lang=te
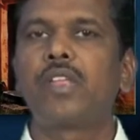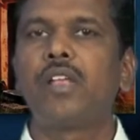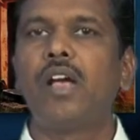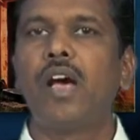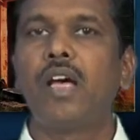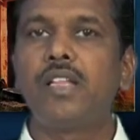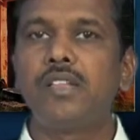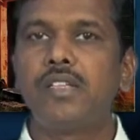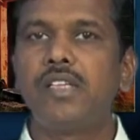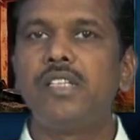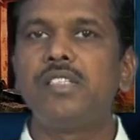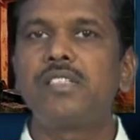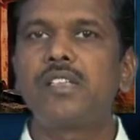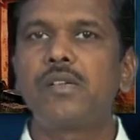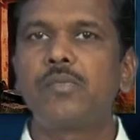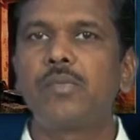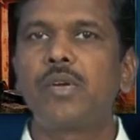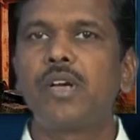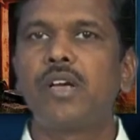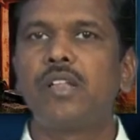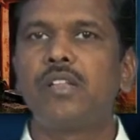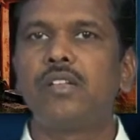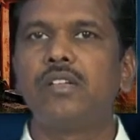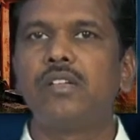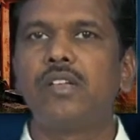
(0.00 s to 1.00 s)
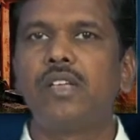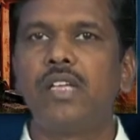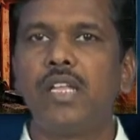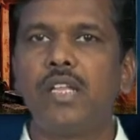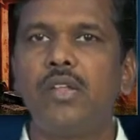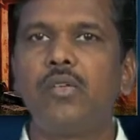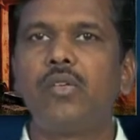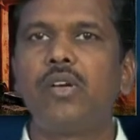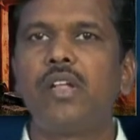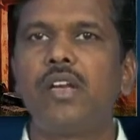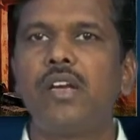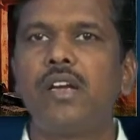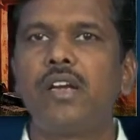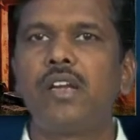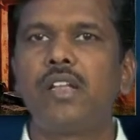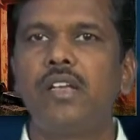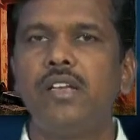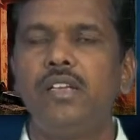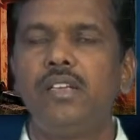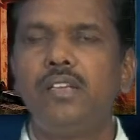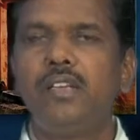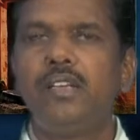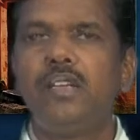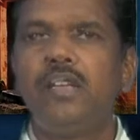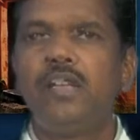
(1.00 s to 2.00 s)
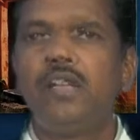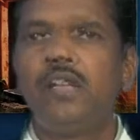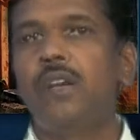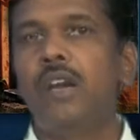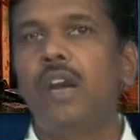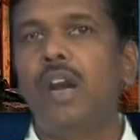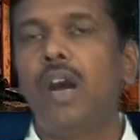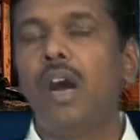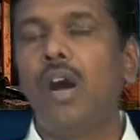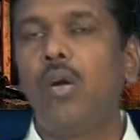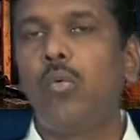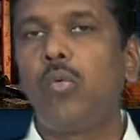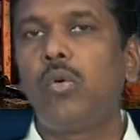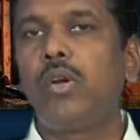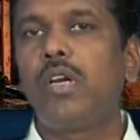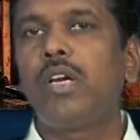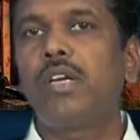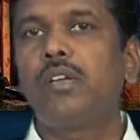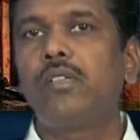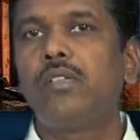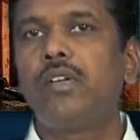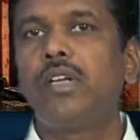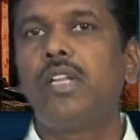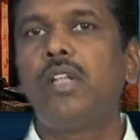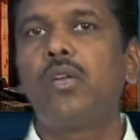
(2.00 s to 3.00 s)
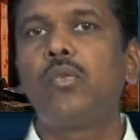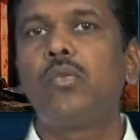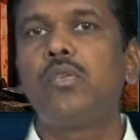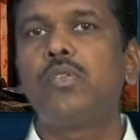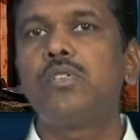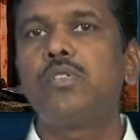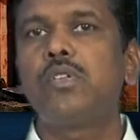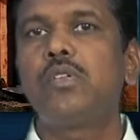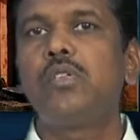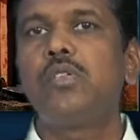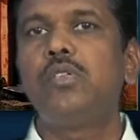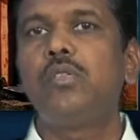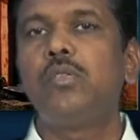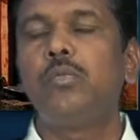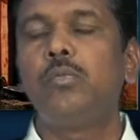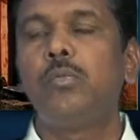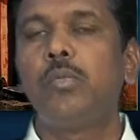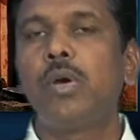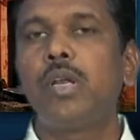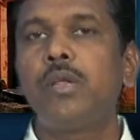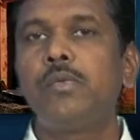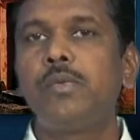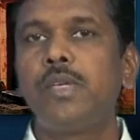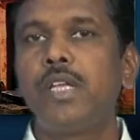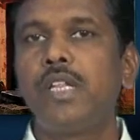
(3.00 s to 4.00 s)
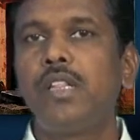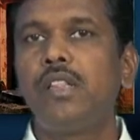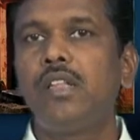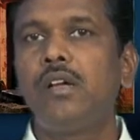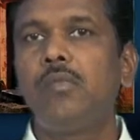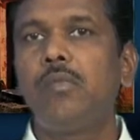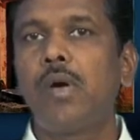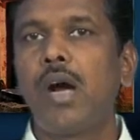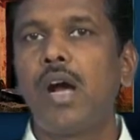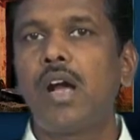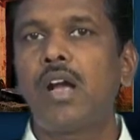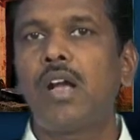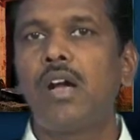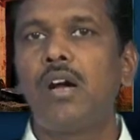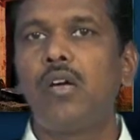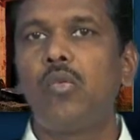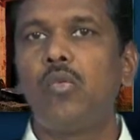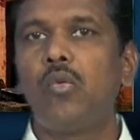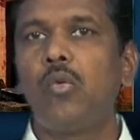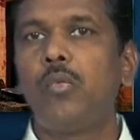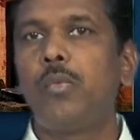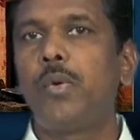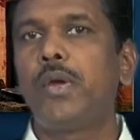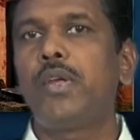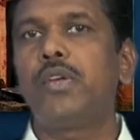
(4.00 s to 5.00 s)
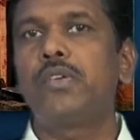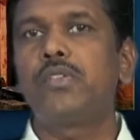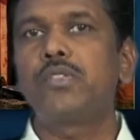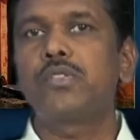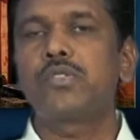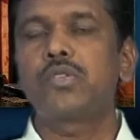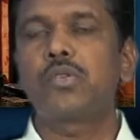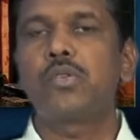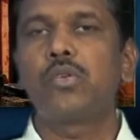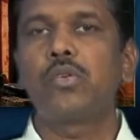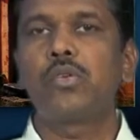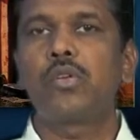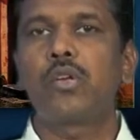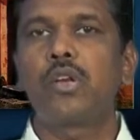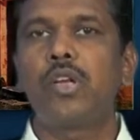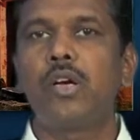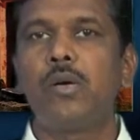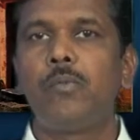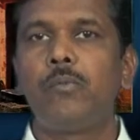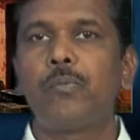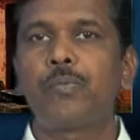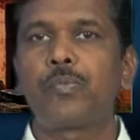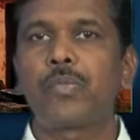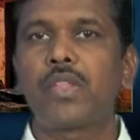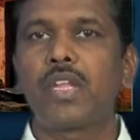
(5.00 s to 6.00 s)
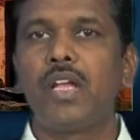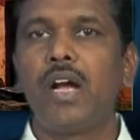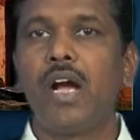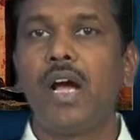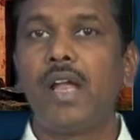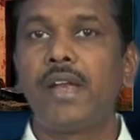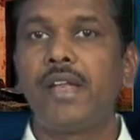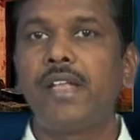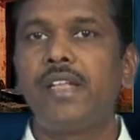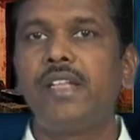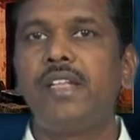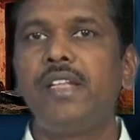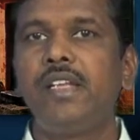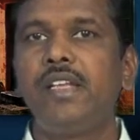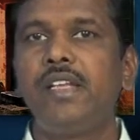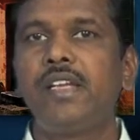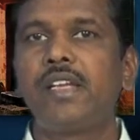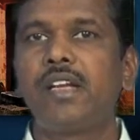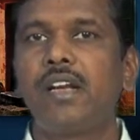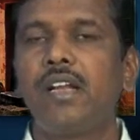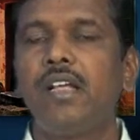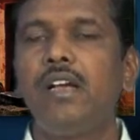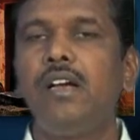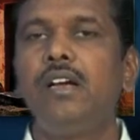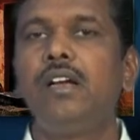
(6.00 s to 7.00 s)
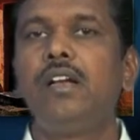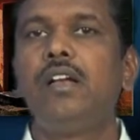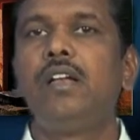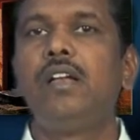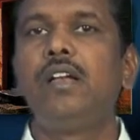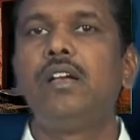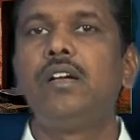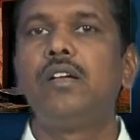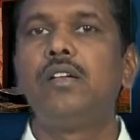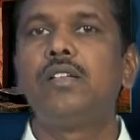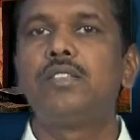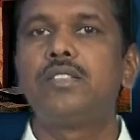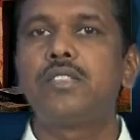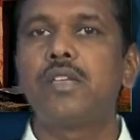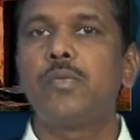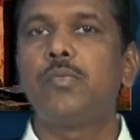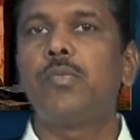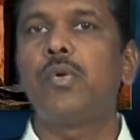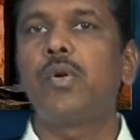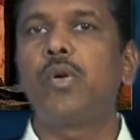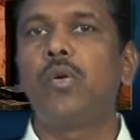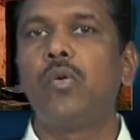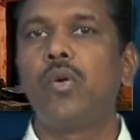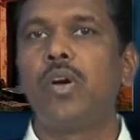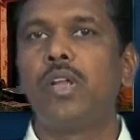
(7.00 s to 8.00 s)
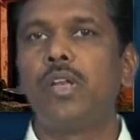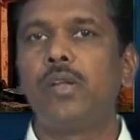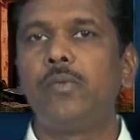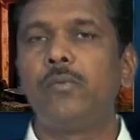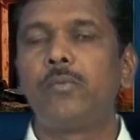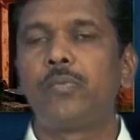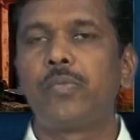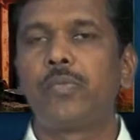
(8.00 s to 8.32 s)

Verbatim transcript: అది నిజం కాదు ఎందుకనంటే ఆ ఉన్నటువంటి రోజును మనం ఎంత బాగా ఉపయోగించుకుంటున్నాం అనేది ఇక్కడ చెప్పుకోవాలి